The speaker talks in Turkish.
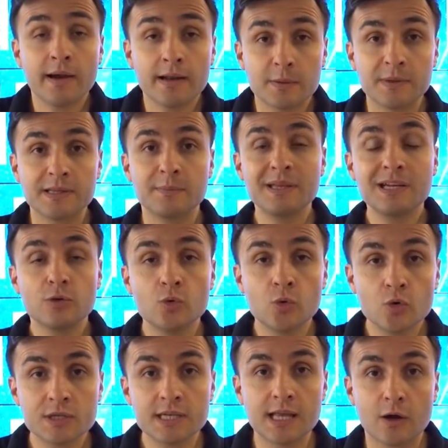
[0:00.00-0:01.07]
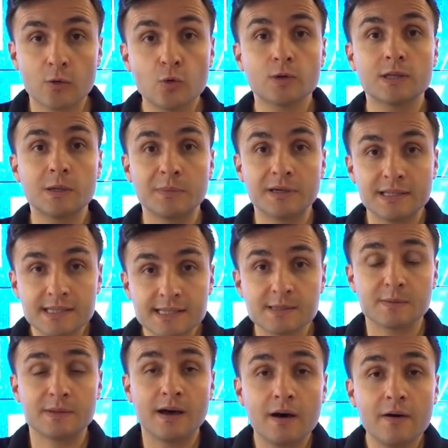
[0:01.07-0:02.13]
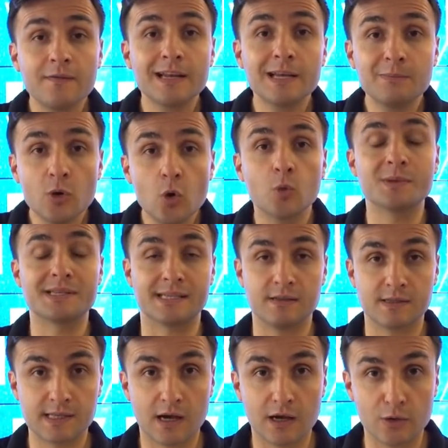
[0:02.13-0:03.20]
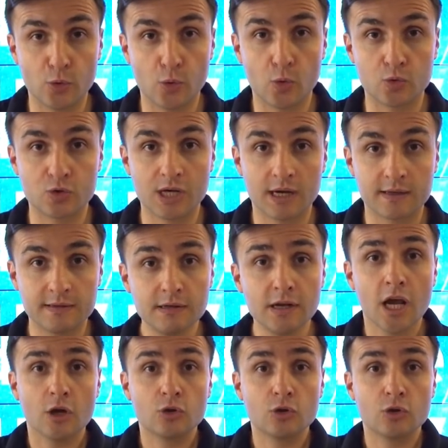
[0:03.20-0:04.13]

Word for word: bayramını bir gün önceden kutlamanız daha verimli olmasını sağlıyor olacaktır.